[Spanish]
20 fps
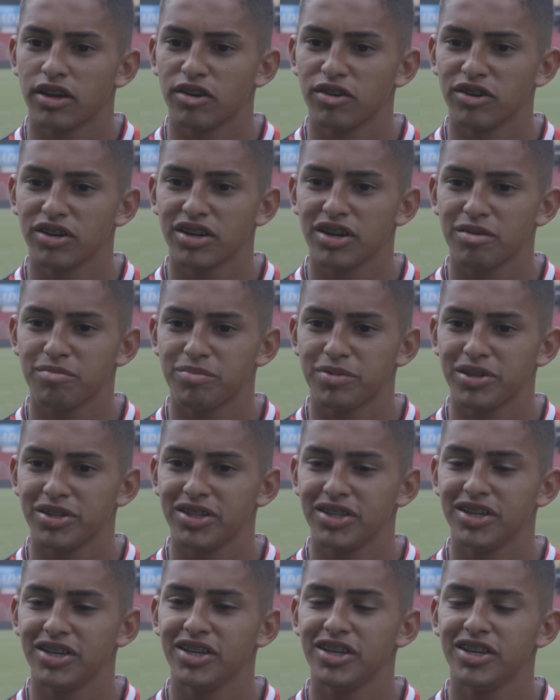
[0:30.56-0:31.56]
Creo que
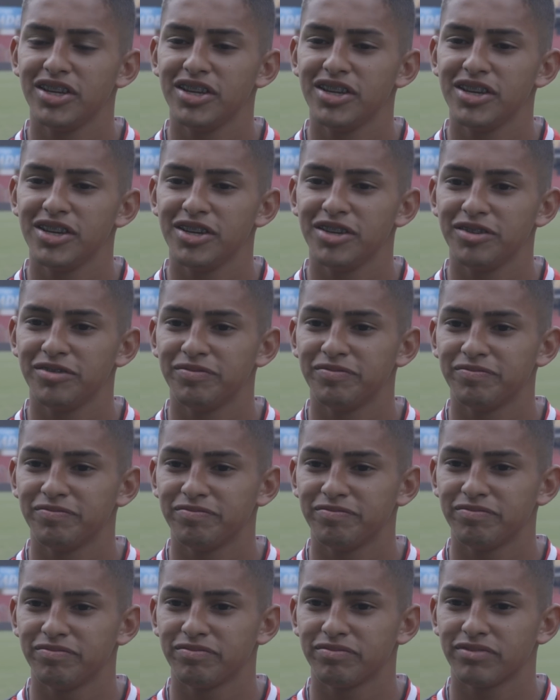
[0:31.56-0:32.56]
aprendí
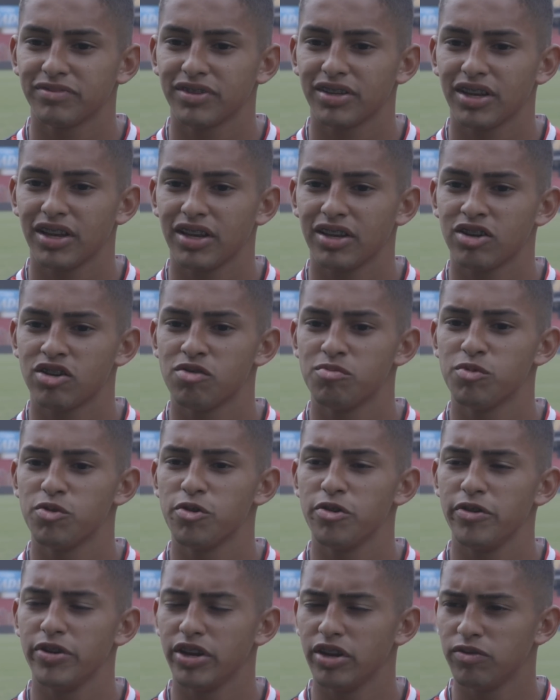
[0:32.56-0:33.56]
cómo
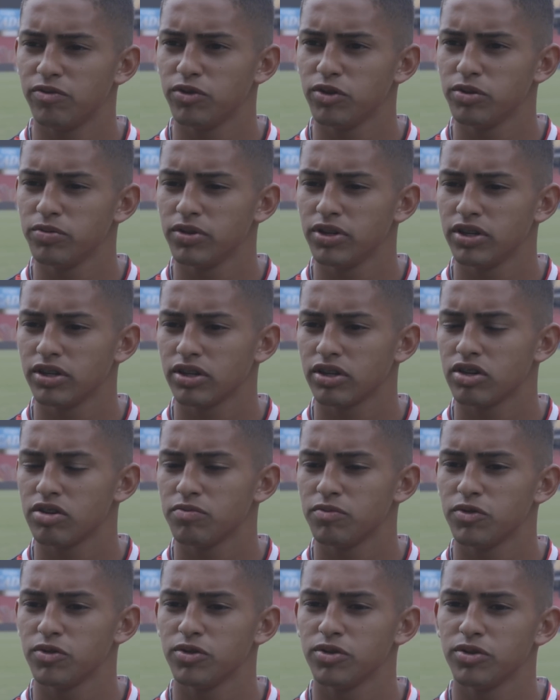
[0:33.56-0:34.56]
vivir el fútbol,
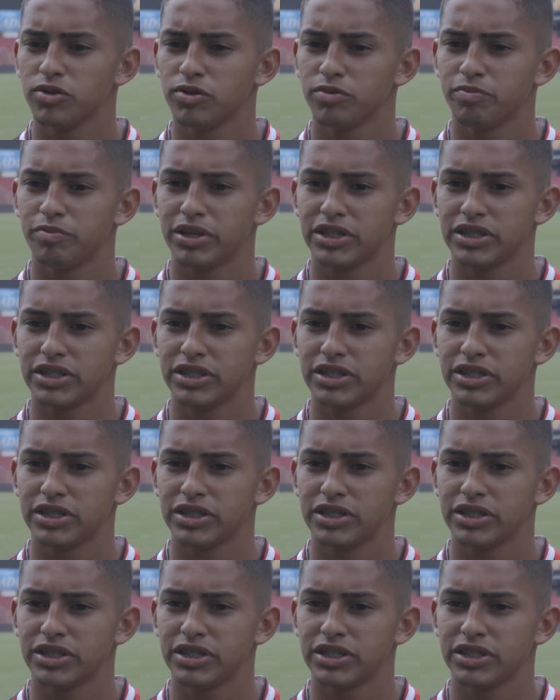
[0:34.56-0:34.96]
cómo